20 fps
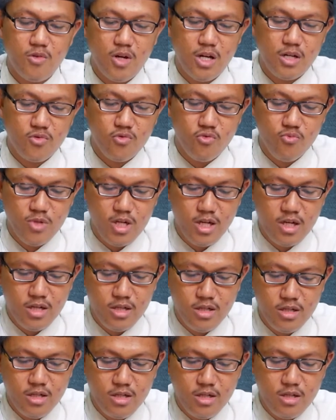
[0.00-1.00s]

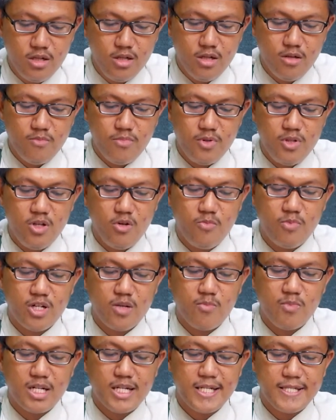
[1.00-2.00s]
anhuma beliau pernah
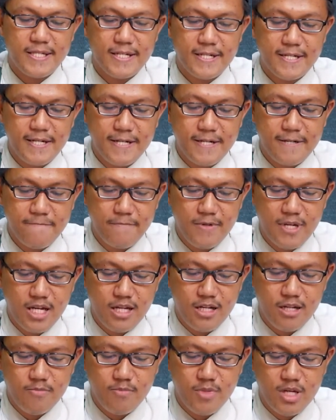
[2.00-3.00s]
mengatakan
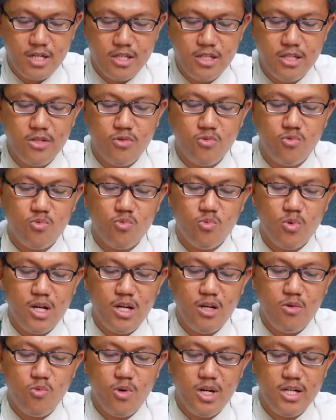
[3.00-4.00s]
al maniyu
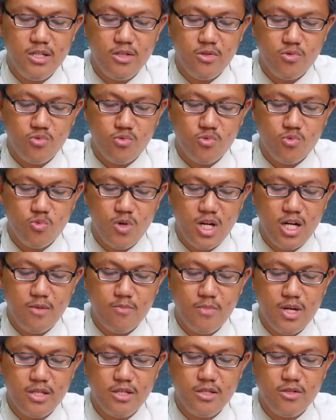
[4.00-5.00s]
wal wadiyu wal
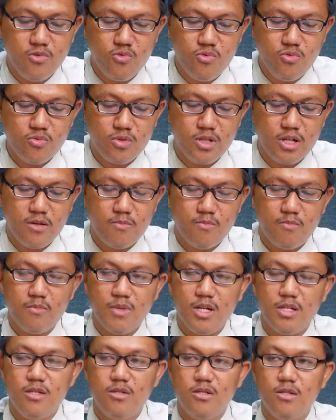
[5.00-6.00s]
madhyu ya
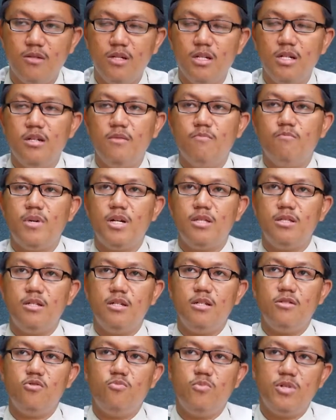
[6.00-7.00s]
madhyu
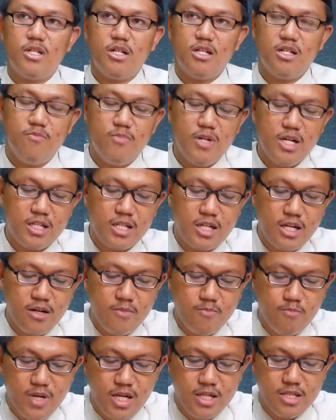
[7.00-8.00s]
madhi itu bisa dibaca
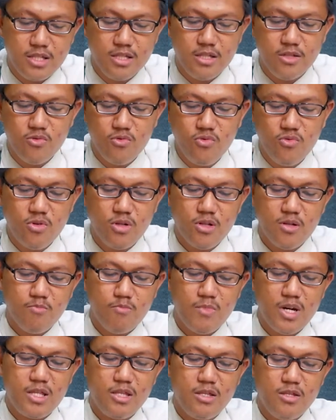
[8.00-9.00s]
madhiyu,
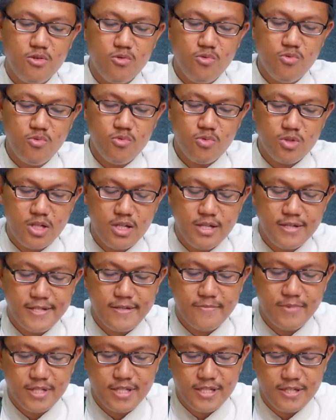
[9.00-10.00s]
madhiyu, ya,
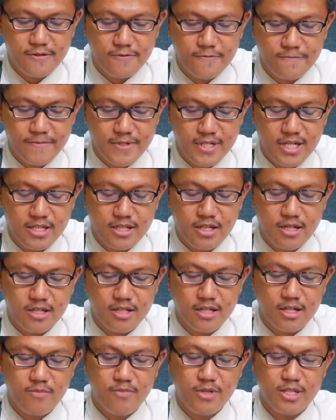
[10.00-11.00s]
seperti itu di antara
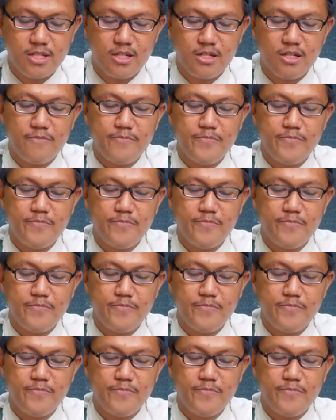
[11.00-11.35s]
cara bacanya.